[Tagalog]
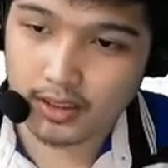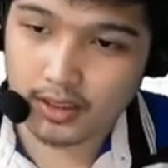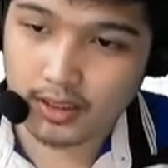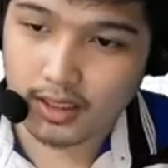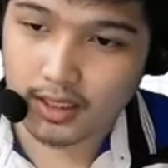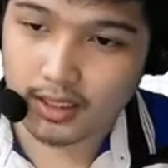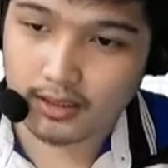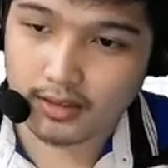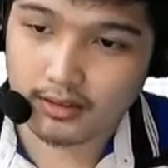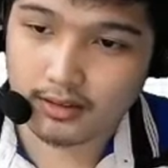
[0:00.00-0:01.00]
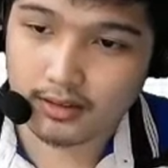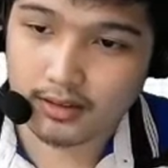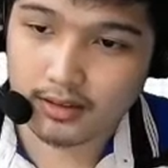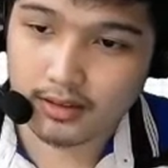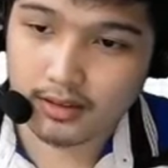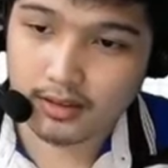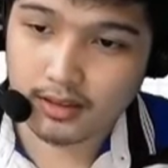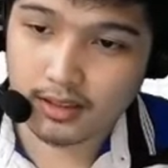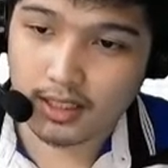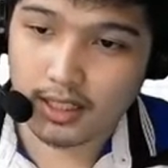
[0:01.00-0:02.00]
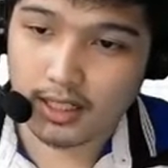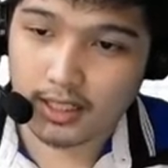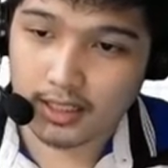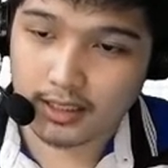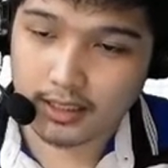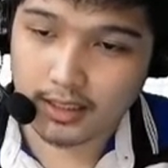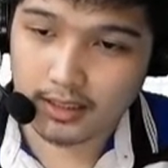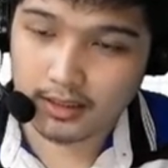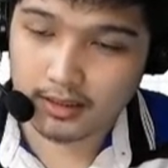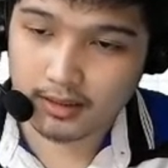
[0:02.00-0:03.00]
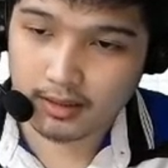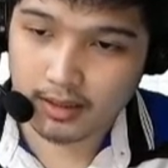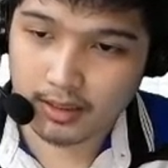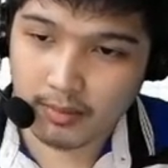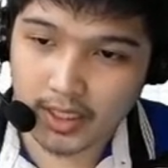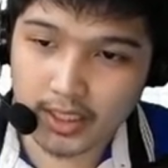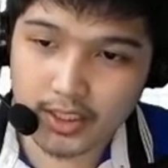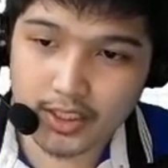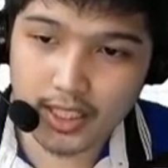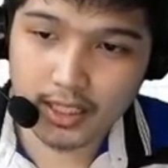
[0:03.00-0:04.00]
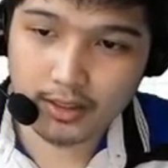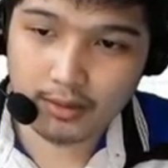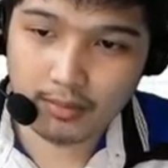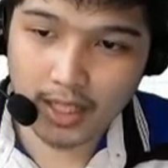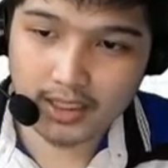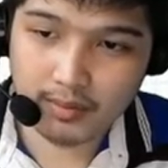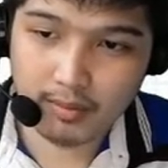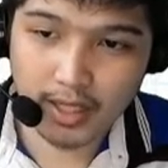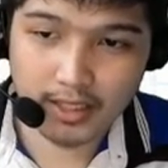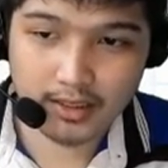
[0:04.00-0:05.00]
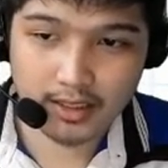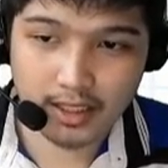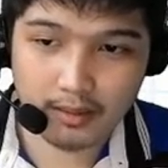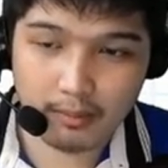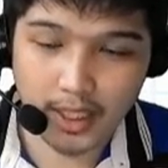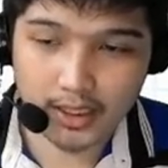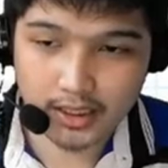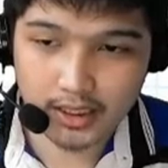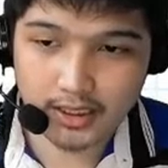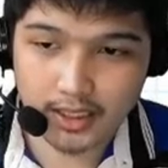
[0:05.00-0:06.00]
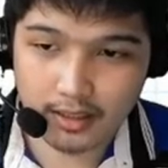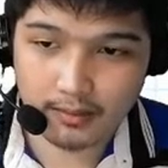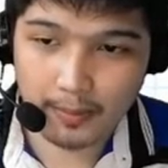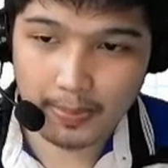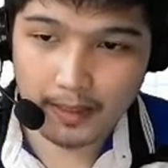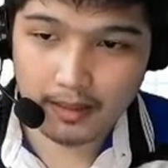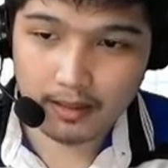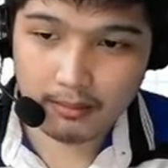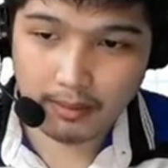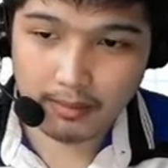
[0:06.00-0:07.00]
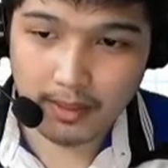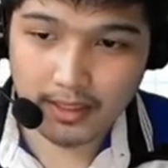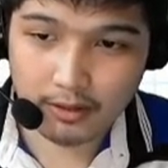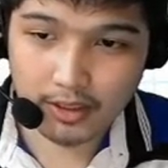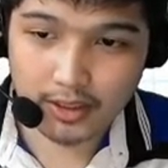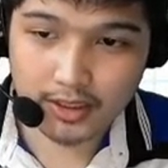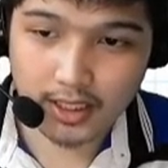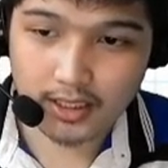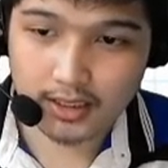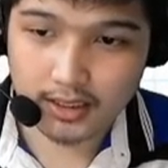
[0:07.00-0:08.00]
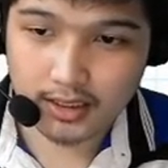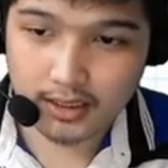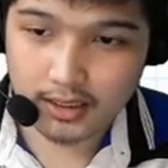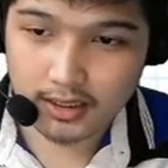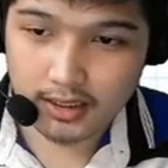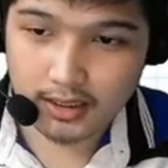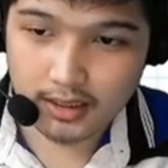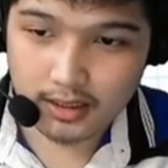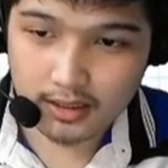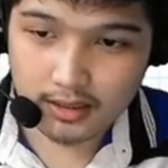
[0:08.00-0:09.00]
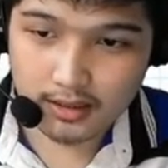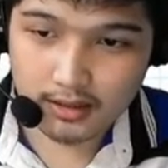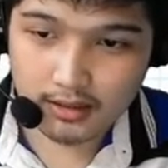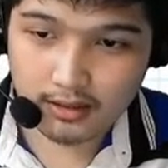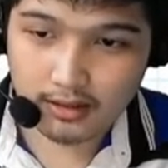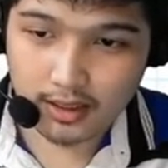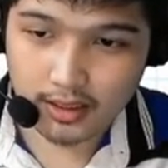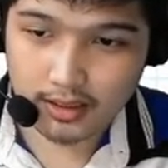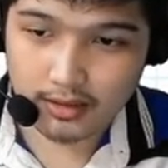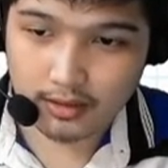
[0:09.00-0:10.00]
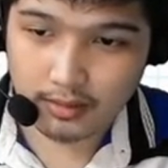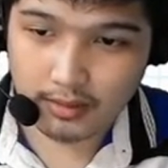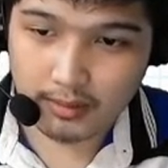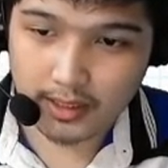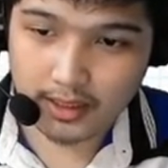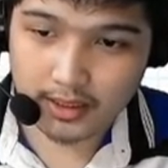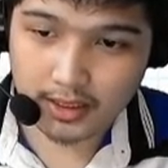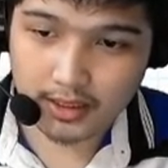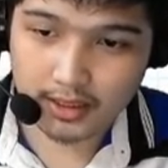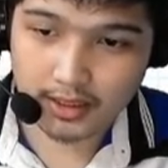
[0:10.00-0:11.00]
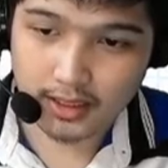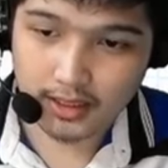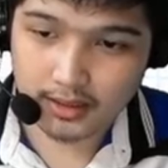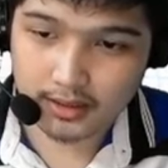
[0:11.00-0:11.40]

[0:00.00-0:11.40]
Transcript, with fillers: Ayan, no? Aangat. And then, marireach niya lang yung maximum height niya. Pagdating niya dyan, bababa na ulit siya. Okay, so bababa na siya. Ayan.